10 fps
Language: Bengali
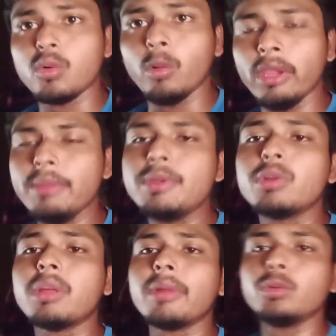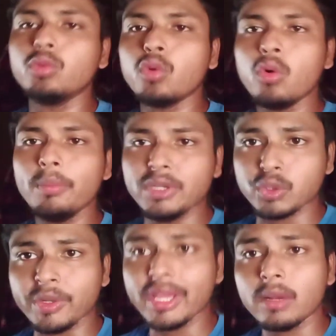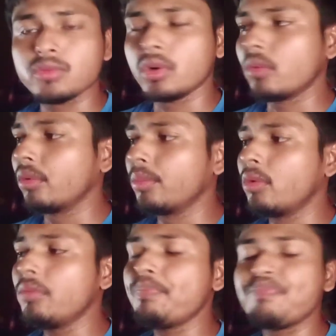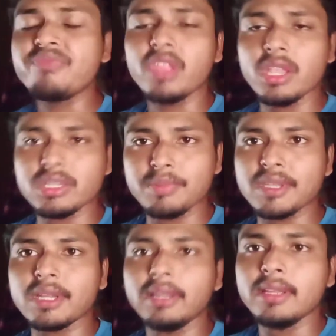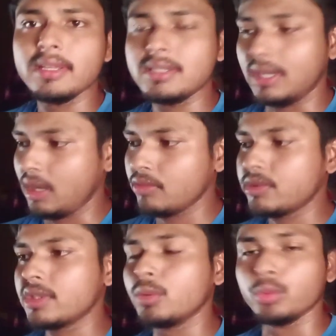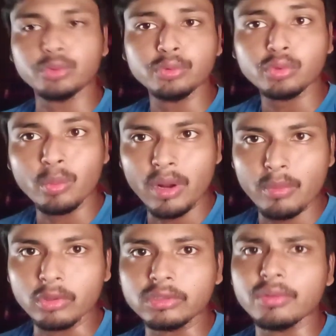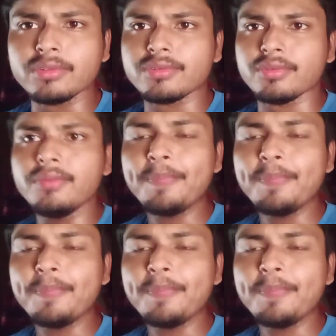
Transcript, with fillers: তো এই ভিডিওতে আমরা দুটো বিষয় নিয়ে আলোচনা করব স্পেশালি যারা হচ্ছে নতুন তোমরা ভর্তি হচ্ছ